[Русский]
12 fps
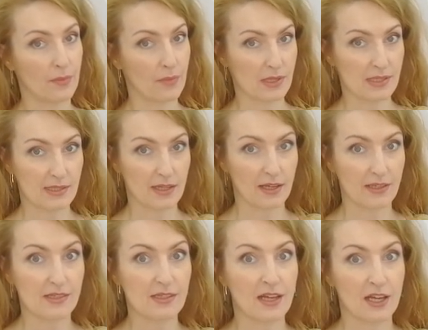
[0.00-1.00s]
масла
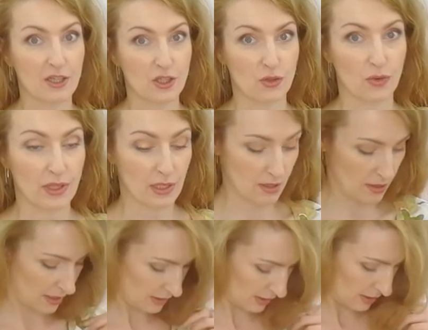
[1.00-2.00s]
и знает что они
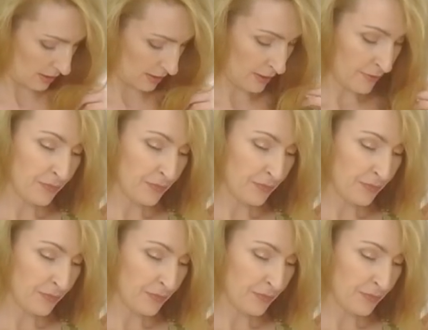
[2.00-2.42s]
классные